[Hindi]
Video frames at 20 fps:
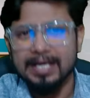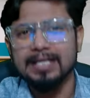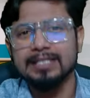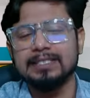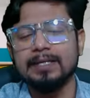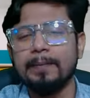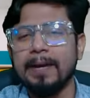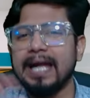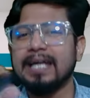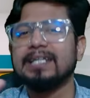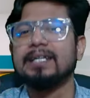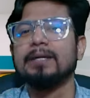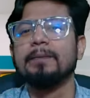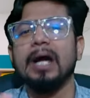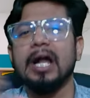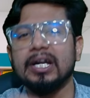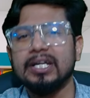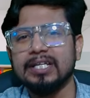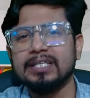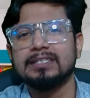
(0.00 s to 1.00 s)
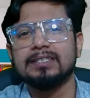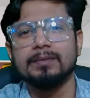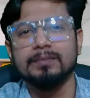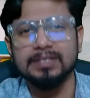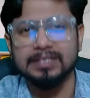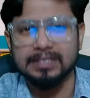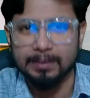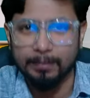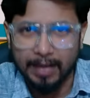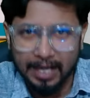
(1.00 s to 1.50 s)
जब एंटीबायोटिक्स हम
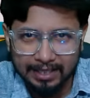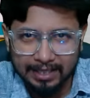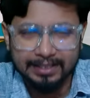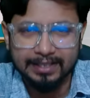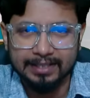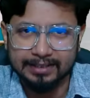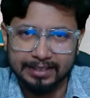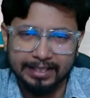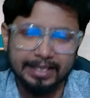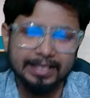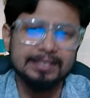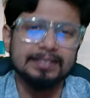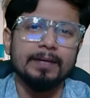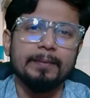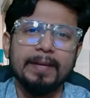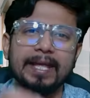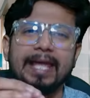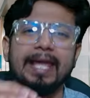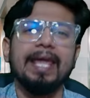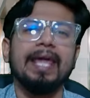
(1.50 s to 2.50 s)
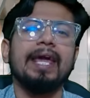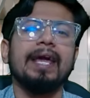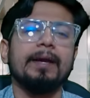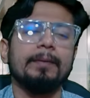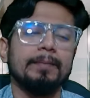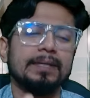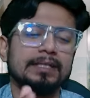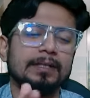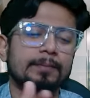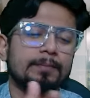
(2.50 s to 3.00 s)
इस्तेमाल करते हैं तब एक
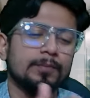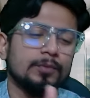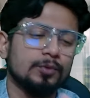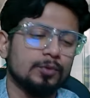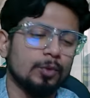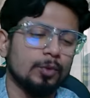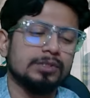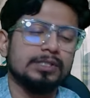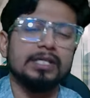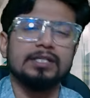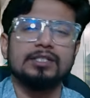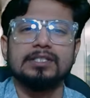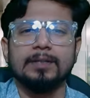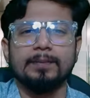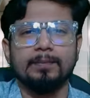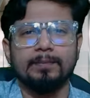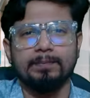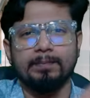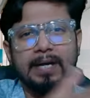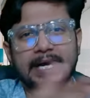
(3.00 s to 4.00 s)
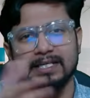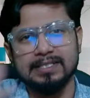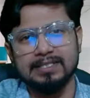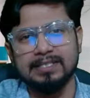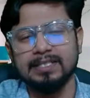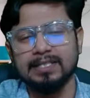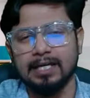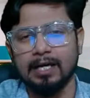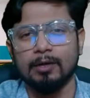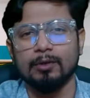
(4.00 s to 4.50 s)
मतलब डोजेज जब पांच
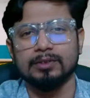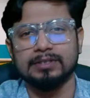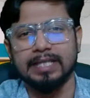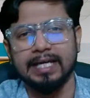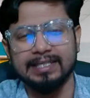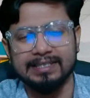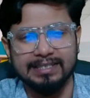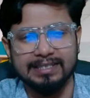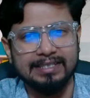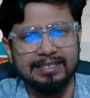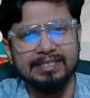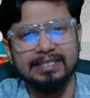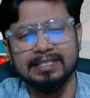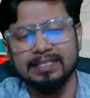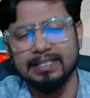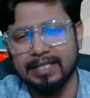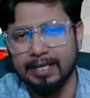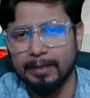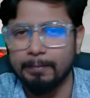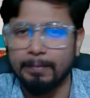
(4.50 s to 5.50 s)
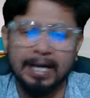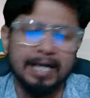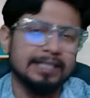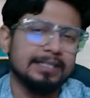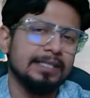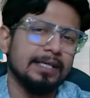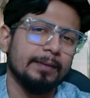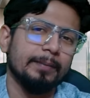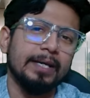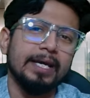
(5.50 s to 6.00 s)
दिन का होता है तीन दिन के बाद
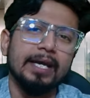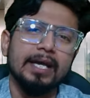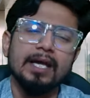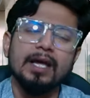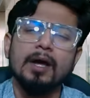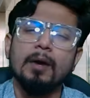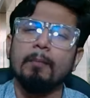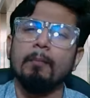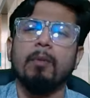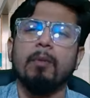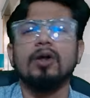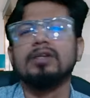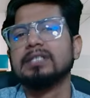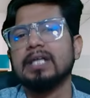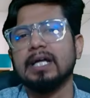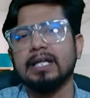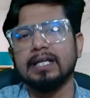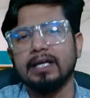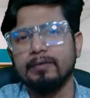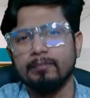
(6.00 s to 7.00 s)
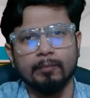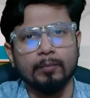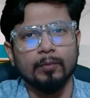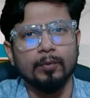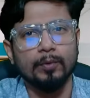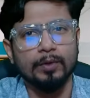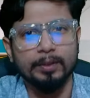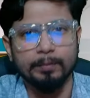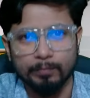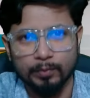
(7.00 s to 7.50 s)
ही हमें बहुत सारा
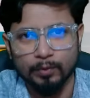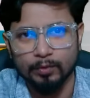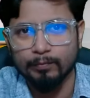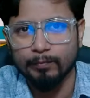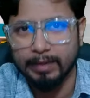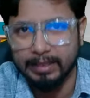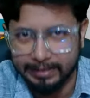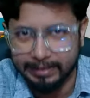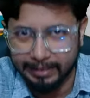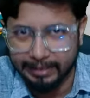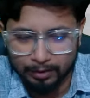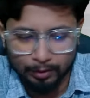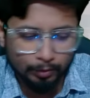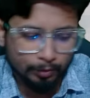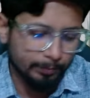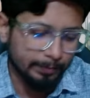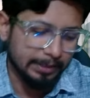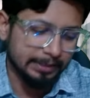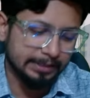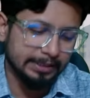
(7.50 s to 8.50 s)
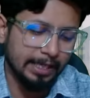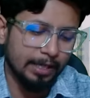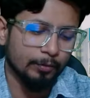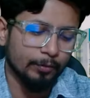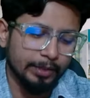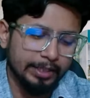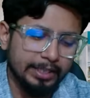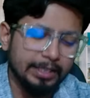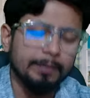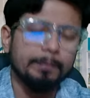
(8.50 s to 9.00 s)
इंप्रूवमेंट देखने को मिलता है
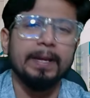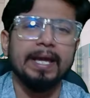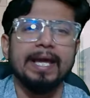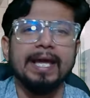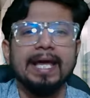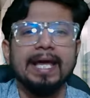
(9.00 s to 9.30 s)
वहीं पे